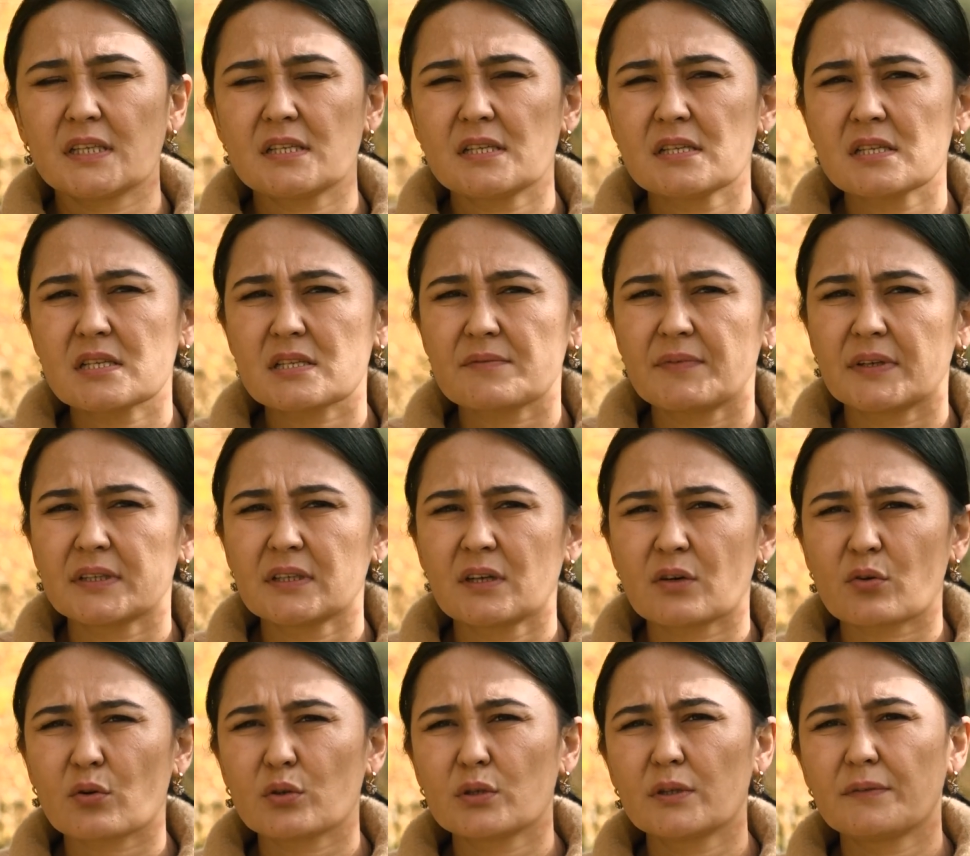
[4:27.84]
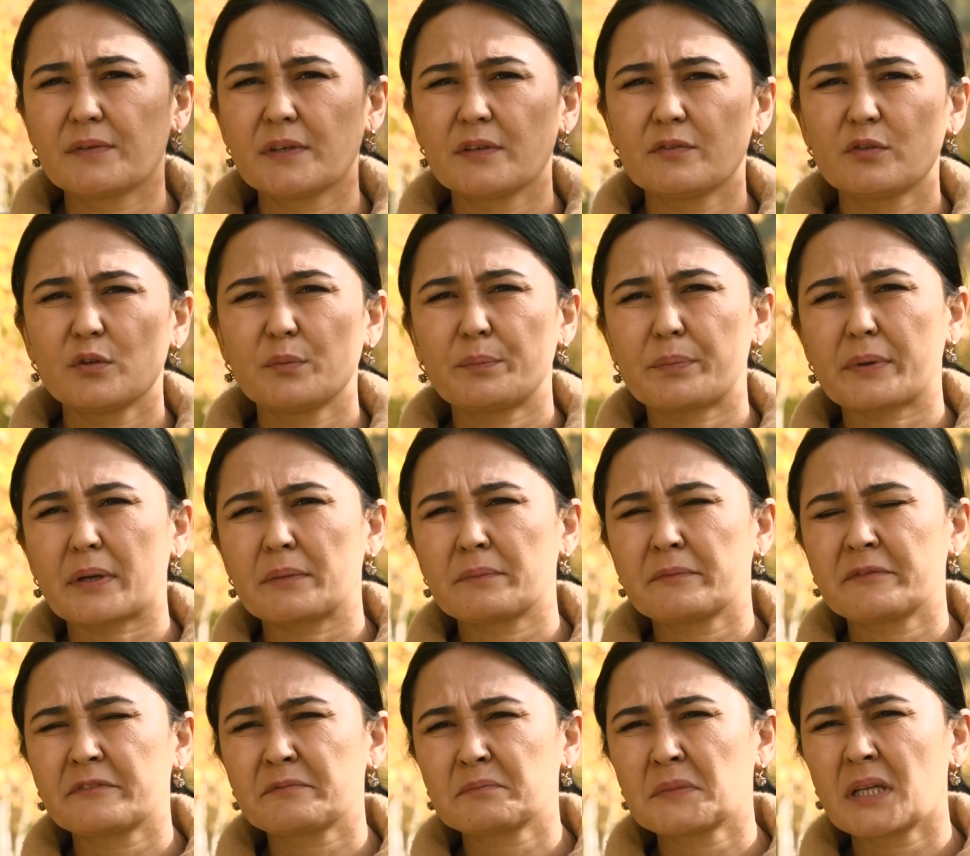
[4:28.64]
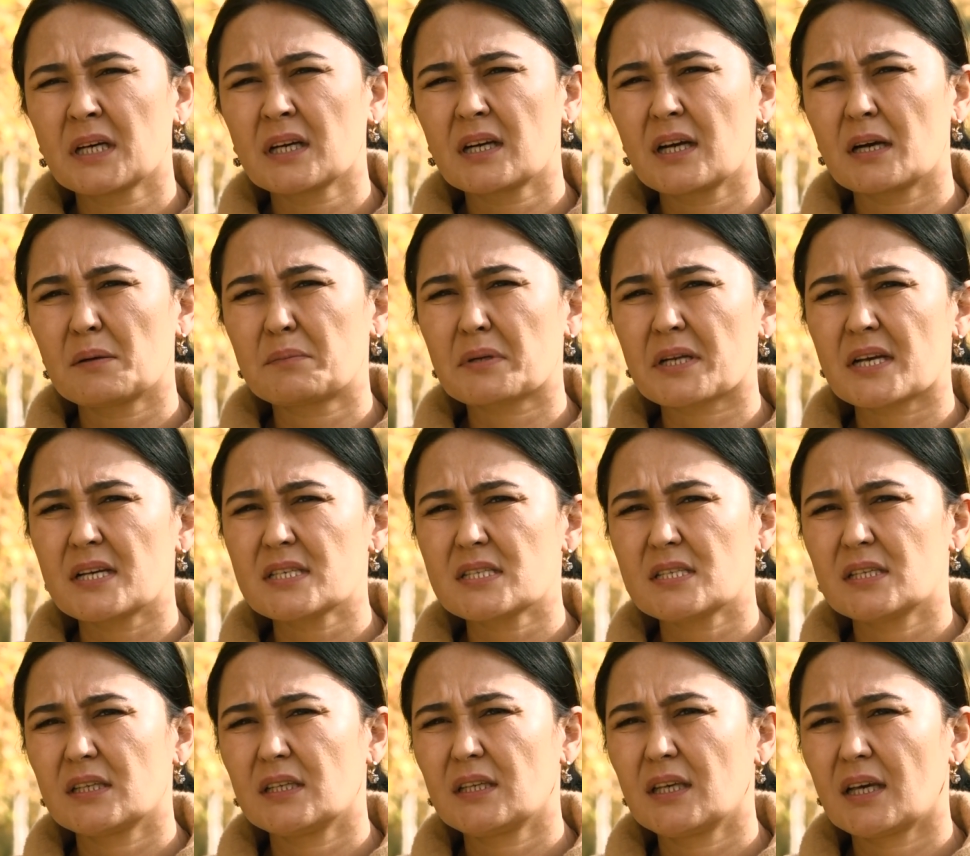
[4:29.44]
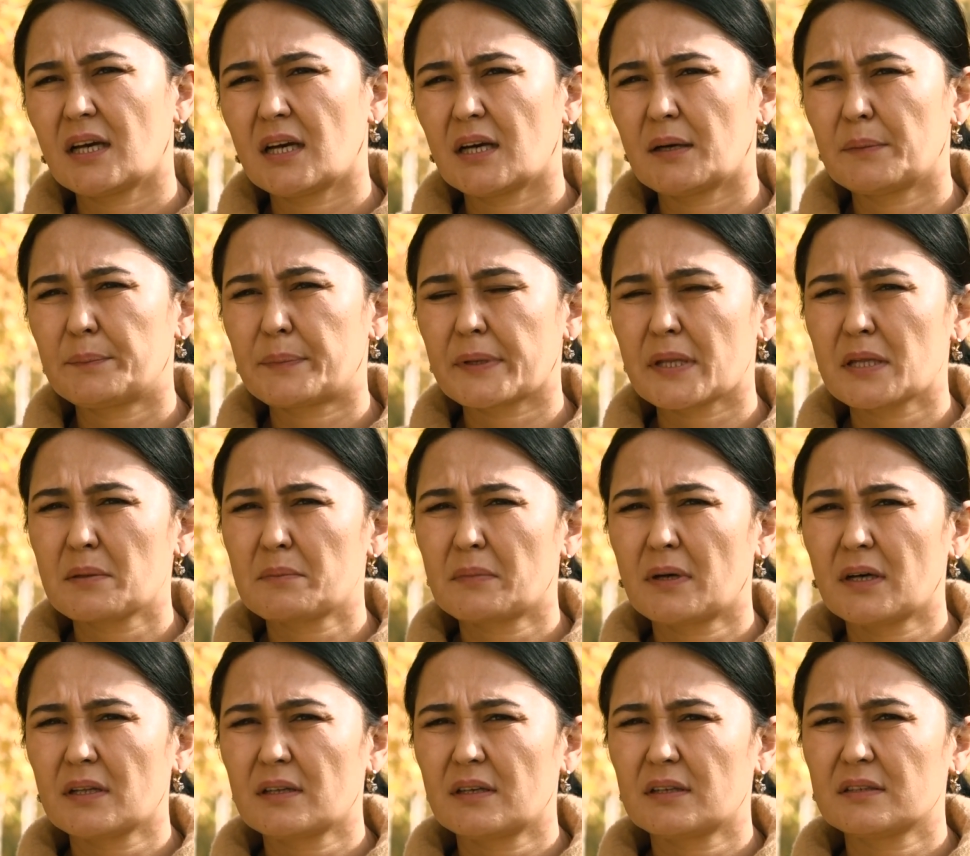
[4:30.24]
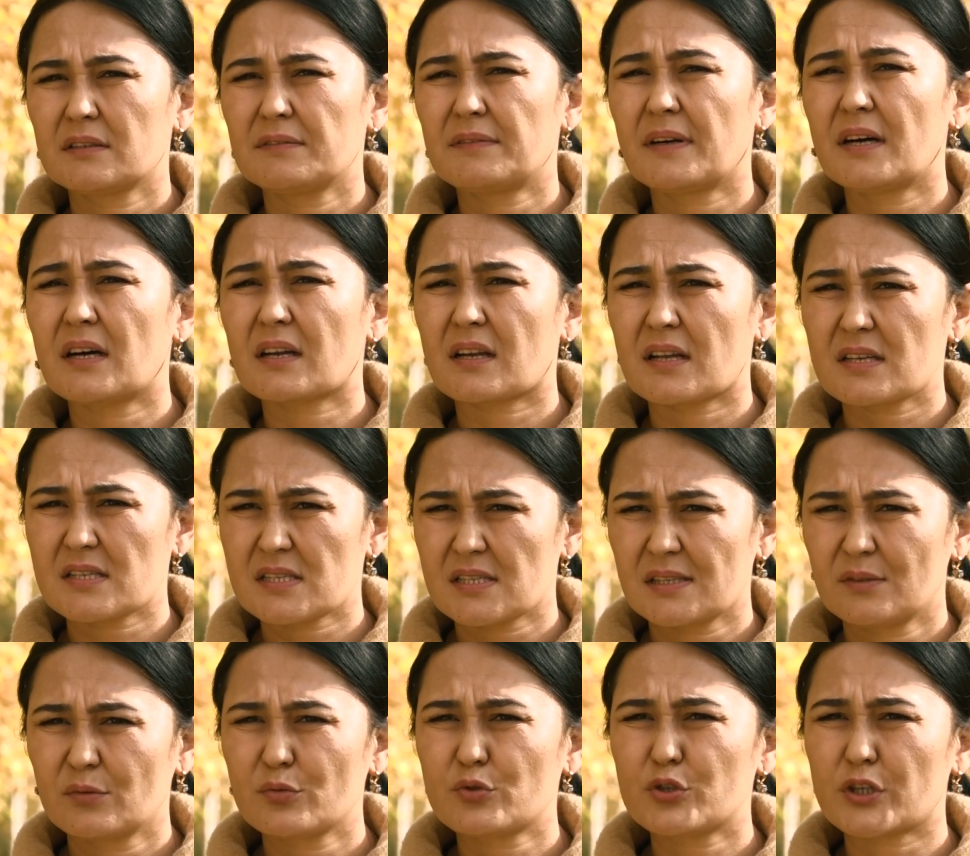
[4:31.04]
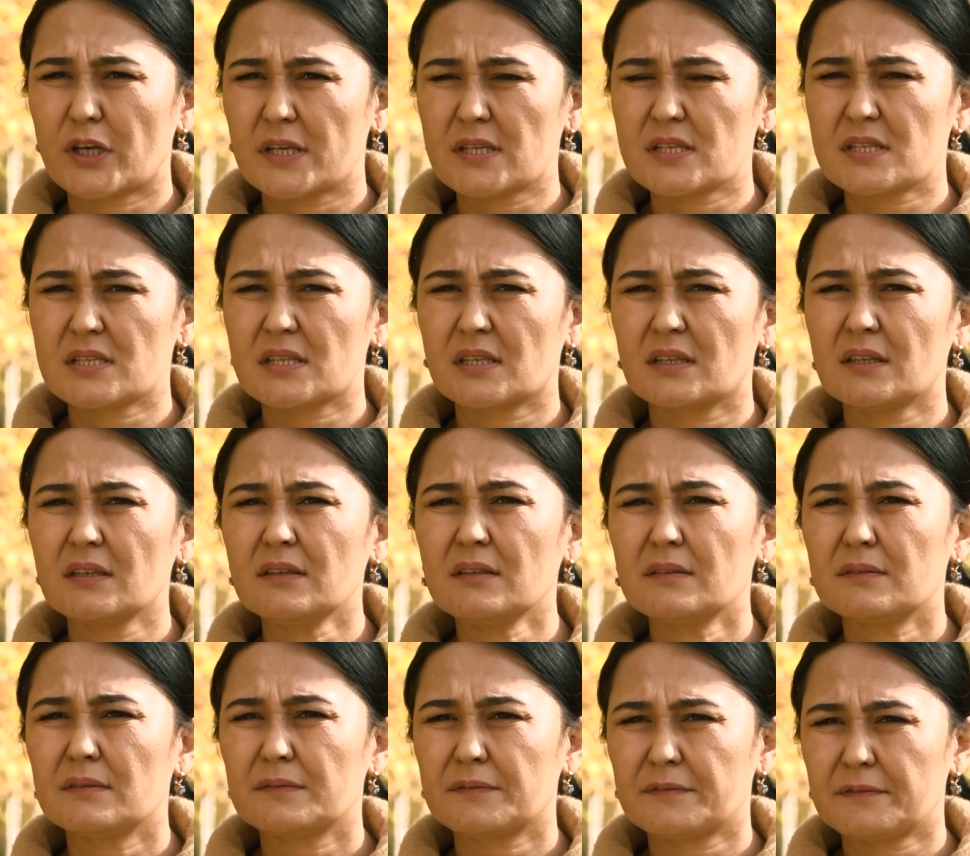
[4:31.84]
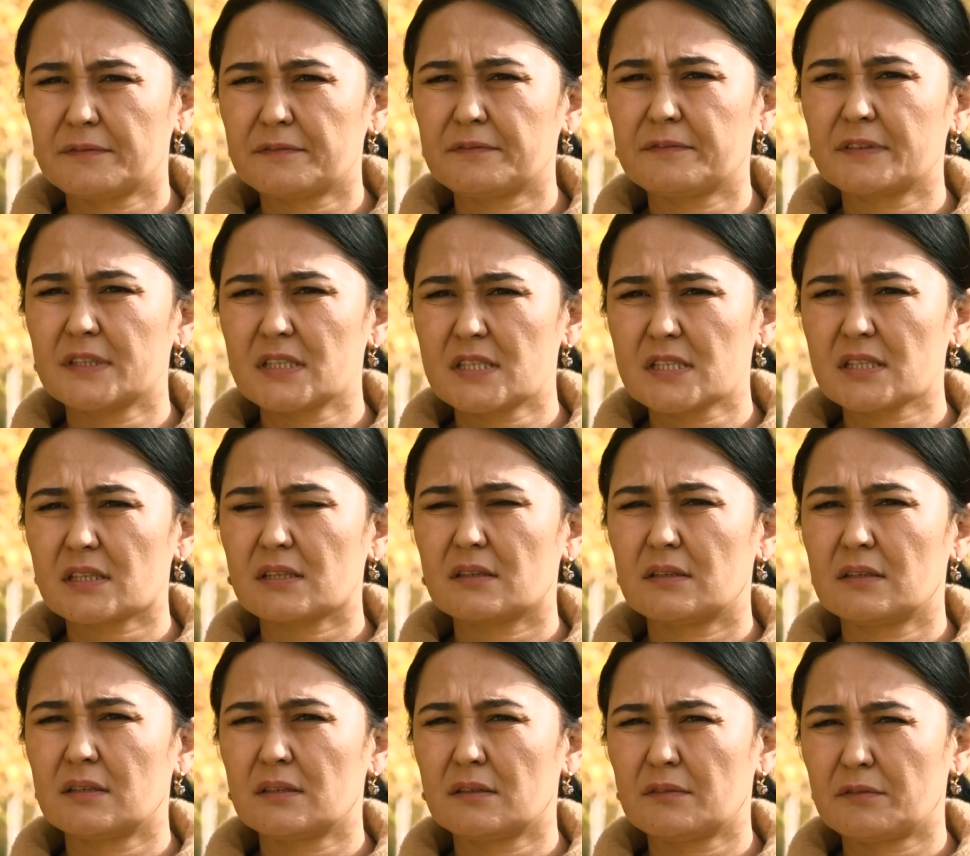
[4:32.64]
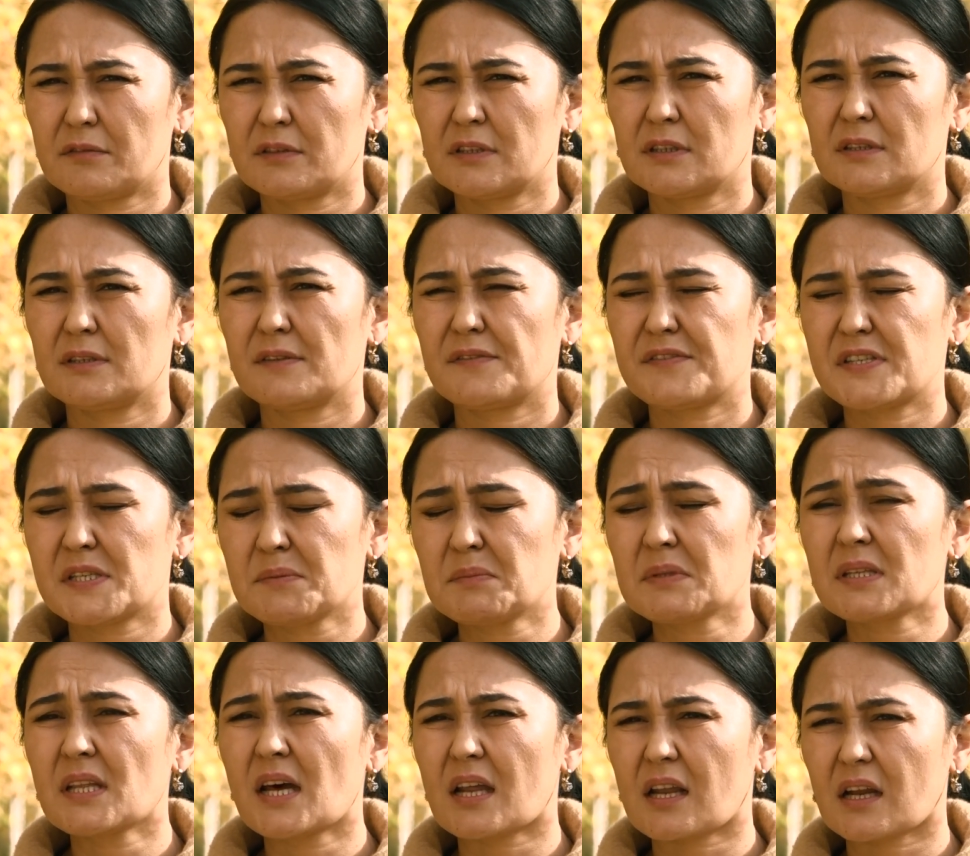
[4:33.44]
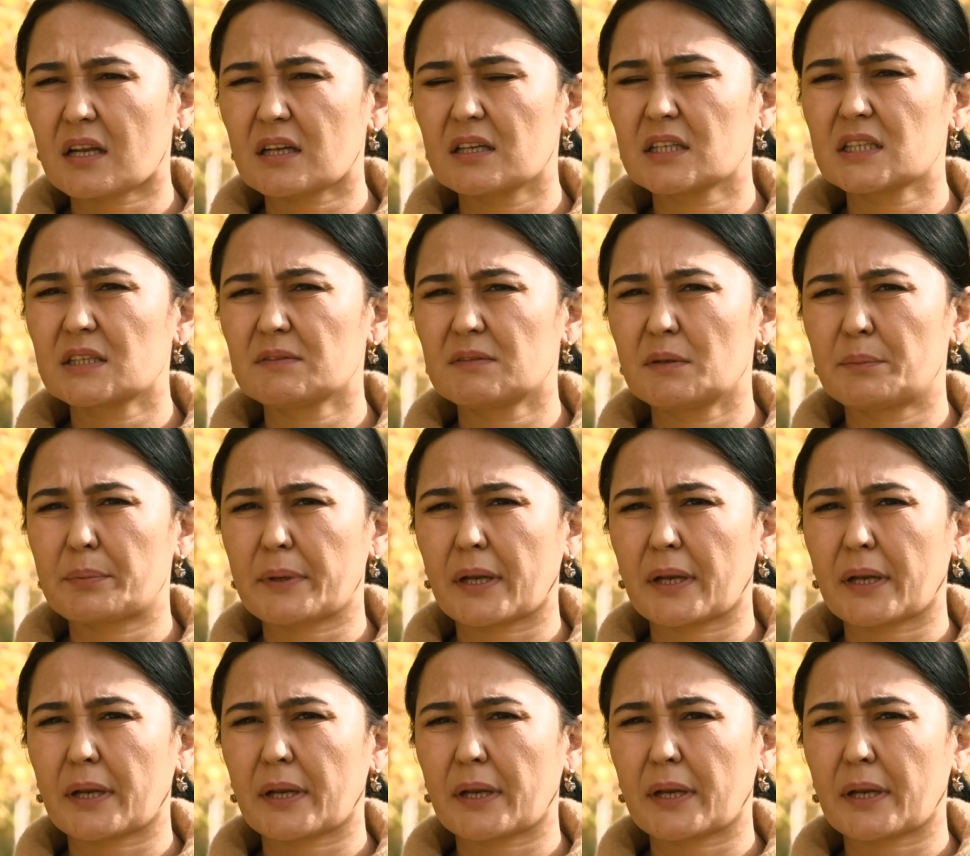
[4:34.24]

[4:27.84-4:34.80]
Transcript: Единство народа в его многообразии я принимала два раза участие в, этих, э, э, в семинарах этого